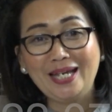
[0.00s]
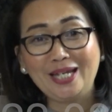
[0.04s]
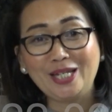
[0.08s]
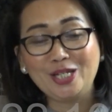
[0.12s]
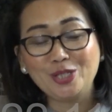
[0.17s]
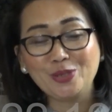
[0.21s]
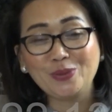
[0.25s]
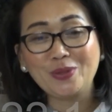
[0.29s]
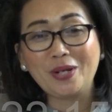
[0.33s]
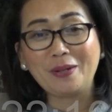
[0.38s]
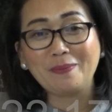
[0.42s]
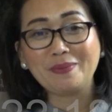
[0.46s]

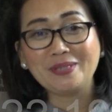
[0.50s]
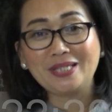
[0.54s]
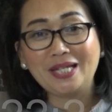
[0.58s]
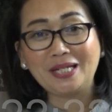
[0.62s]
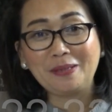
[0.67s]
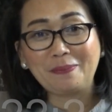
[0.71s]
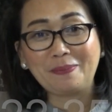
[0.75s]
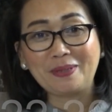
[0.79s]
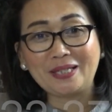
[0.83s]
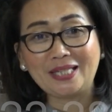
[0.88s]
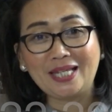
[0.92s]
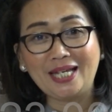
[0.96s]
Ini juga
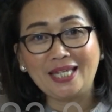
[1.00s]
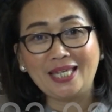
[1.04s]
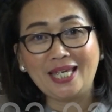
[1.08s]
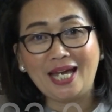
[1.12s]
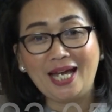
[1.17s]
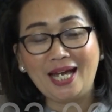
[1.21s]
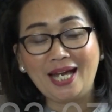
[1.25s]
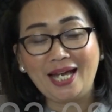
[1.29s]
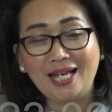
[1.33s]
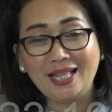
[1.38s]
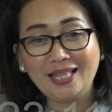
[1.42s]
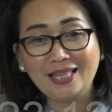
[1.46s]
menjadi
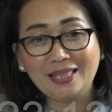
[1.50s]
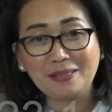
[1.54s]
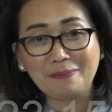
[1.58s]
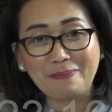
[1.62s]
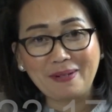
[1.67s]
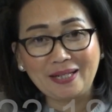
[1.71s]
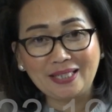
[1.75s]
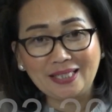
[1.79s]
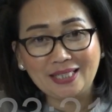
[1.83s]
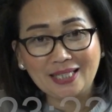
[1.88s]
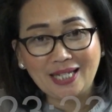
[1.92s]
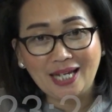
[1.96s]
pertanyaan,
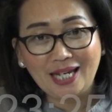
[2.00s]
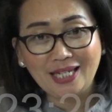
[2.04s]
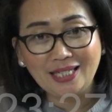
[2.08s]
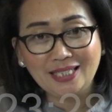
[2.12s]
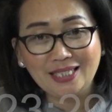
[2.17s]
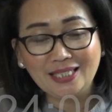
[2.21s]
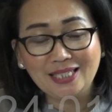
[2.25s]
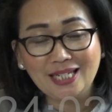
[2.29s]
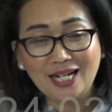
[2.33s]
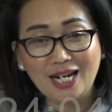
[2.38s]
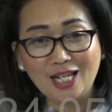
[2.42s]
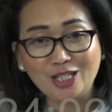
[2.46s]
tepatkah
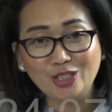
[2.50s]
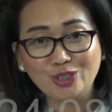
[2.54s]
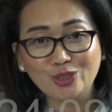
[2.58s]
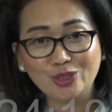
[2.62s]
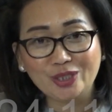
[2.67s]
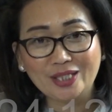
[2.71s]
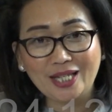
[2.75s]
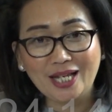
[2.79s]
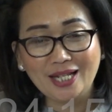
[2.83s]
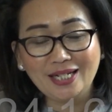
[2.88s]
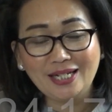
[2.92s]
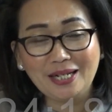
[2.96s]
ini
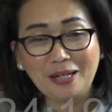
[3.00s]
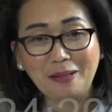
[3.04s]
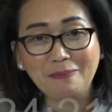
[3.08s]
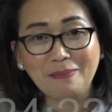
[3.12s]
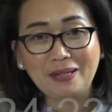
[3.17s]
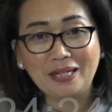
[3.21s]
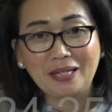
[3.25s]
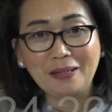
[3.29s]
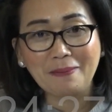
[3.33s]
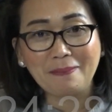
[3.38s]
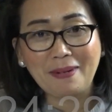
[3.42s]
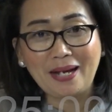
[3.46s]
dilanjutkan dan
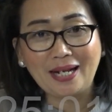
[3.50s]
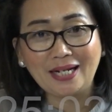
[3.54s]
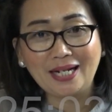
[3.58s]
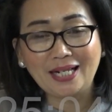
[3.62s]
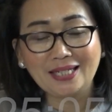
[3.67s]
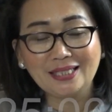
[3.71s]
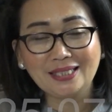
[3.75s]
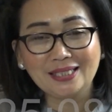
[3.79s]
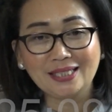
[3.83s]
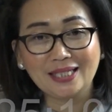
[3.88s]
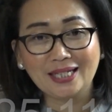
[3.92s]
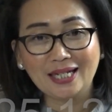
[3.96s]

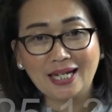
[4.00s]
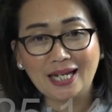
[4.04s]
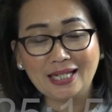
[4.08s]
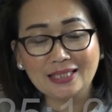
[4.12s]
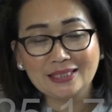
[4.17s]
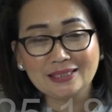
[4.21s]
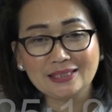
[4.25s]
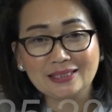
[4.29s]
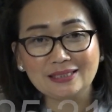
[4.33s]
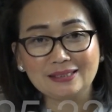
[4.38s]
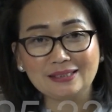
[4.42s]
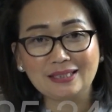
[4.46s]
bagaimana
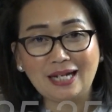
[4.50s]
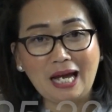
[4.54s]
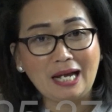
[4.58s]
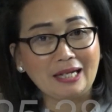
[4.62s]
dengan uh,